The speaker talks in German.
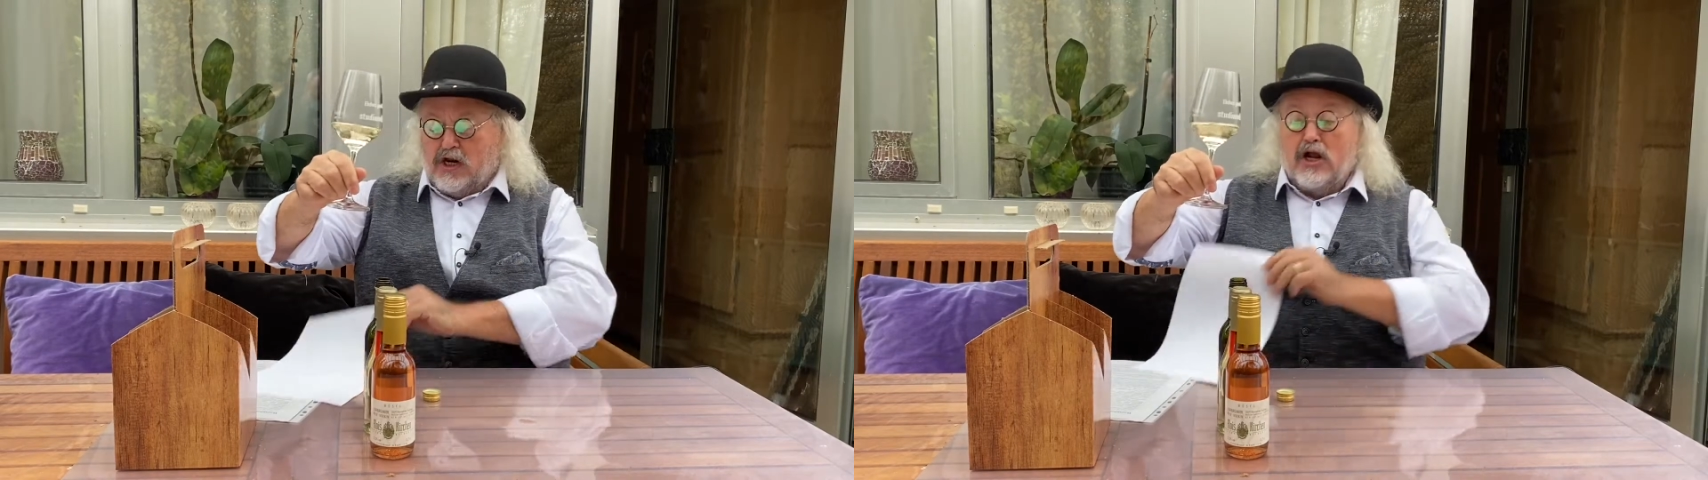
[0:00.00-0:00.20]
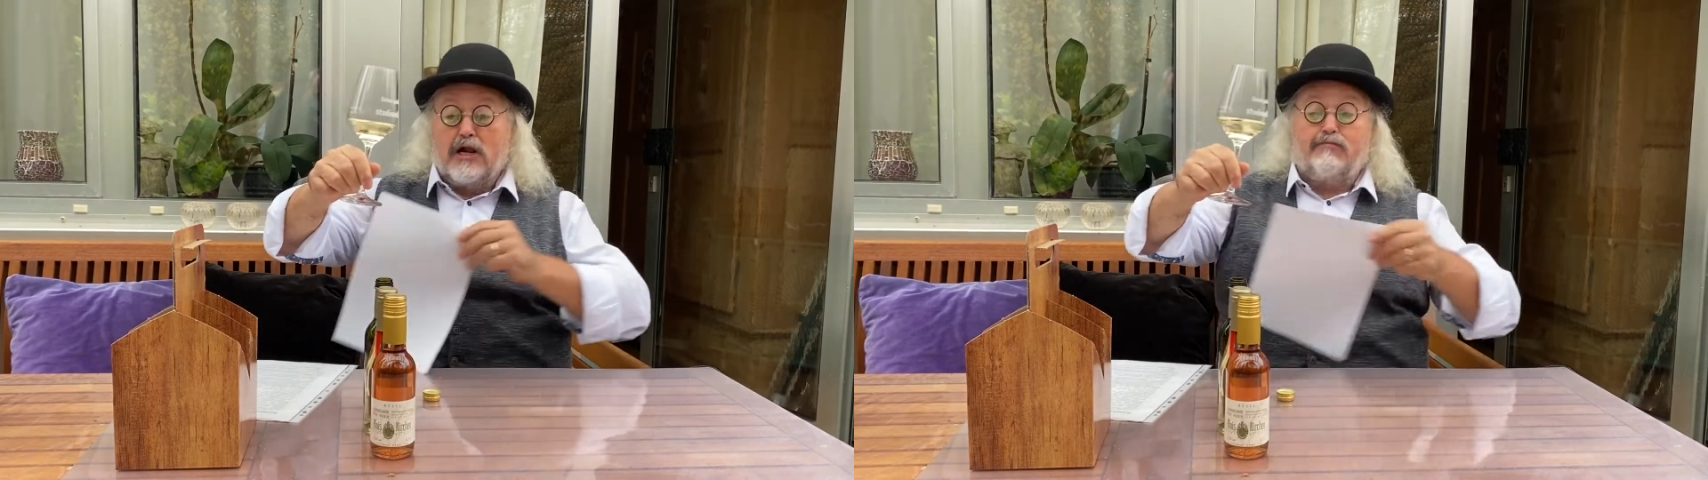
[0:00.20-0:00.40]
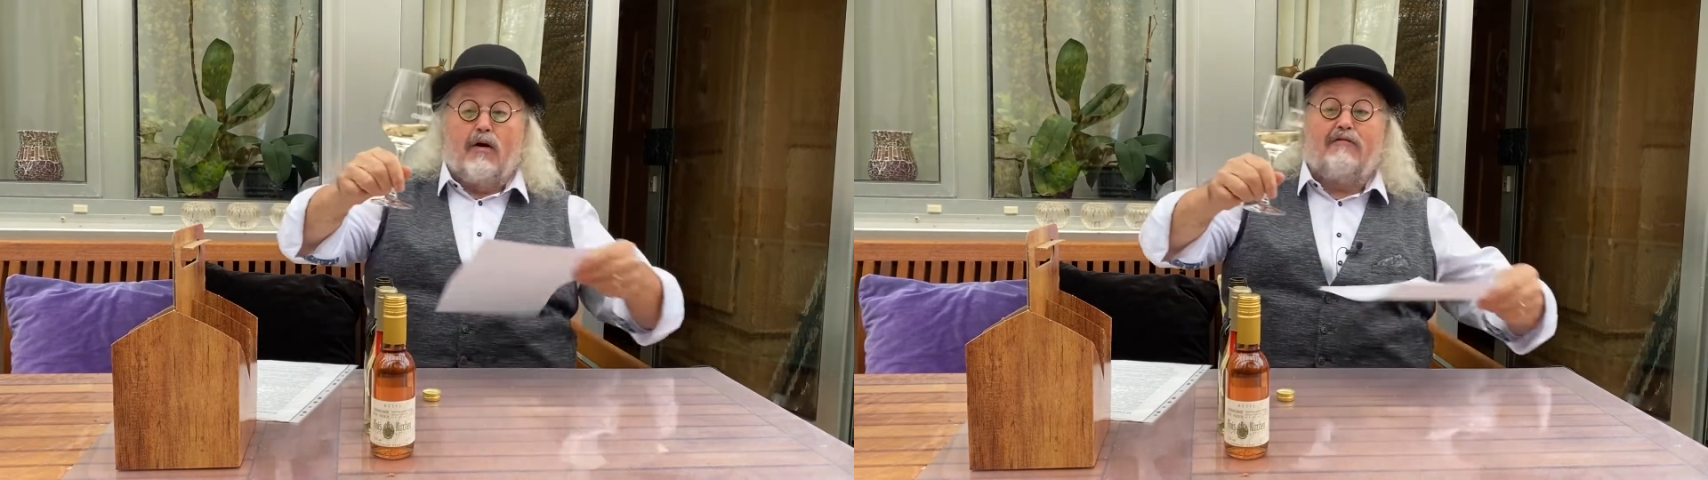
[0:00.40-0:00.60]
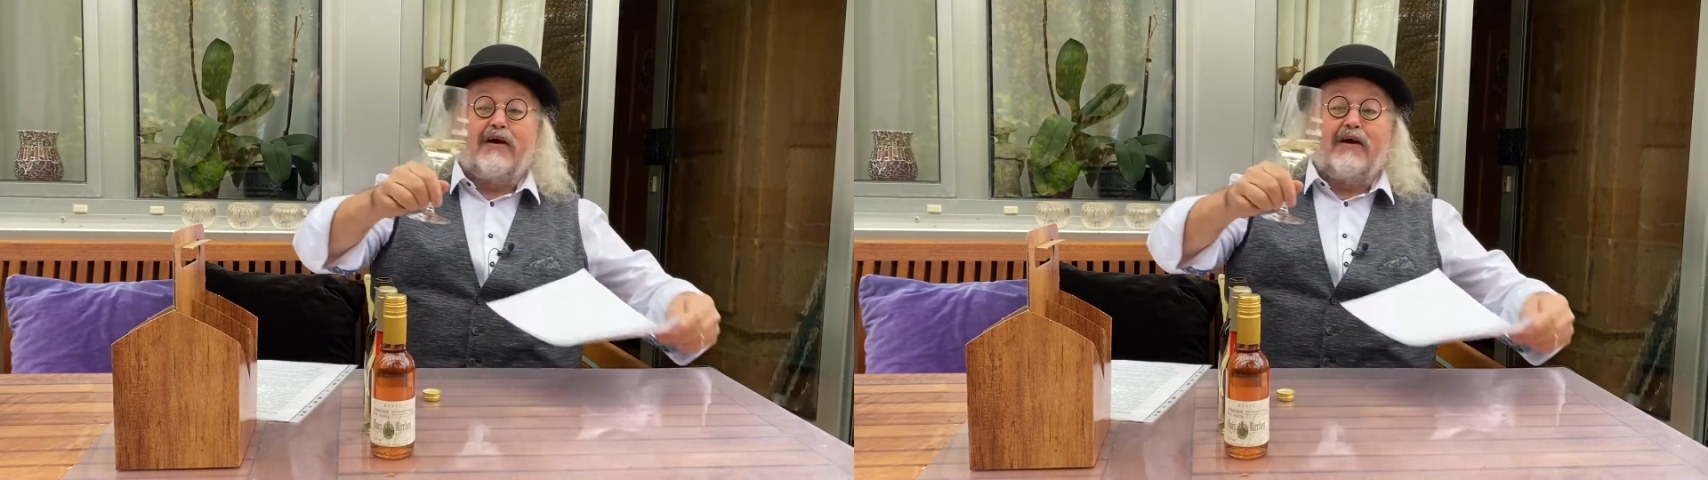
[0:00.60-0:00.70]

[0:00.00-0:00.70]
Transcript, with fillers: hielt man